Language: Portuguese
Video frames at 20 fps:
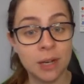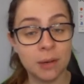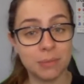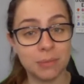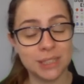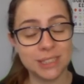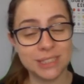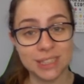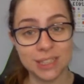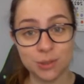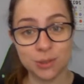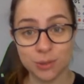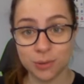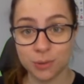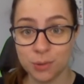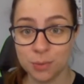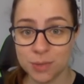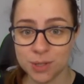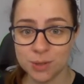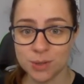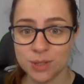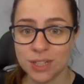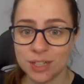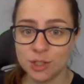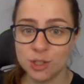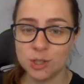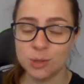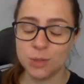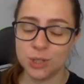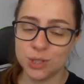mas tem algumas
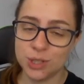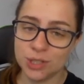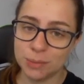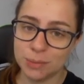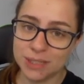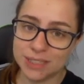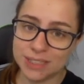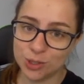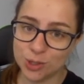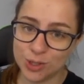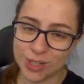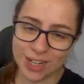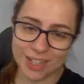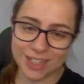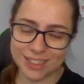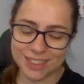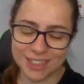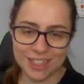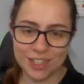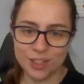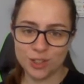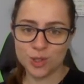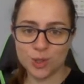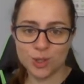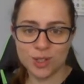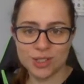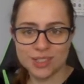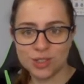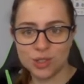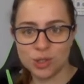unidades de medida bastante
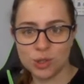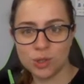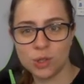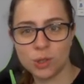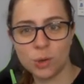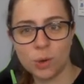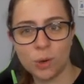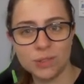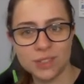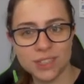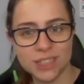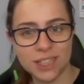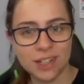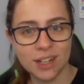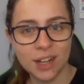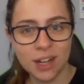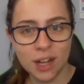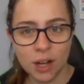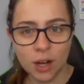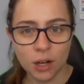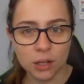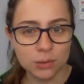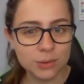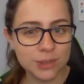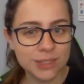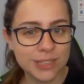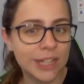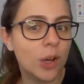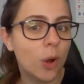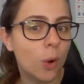características, a gente encontra uns
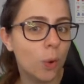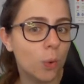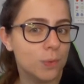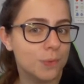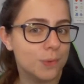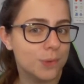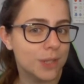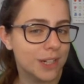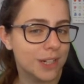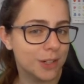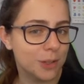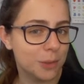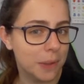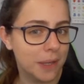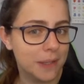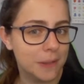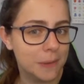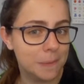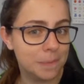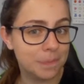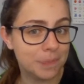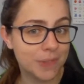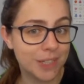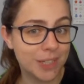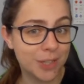100 ohms ali no meio.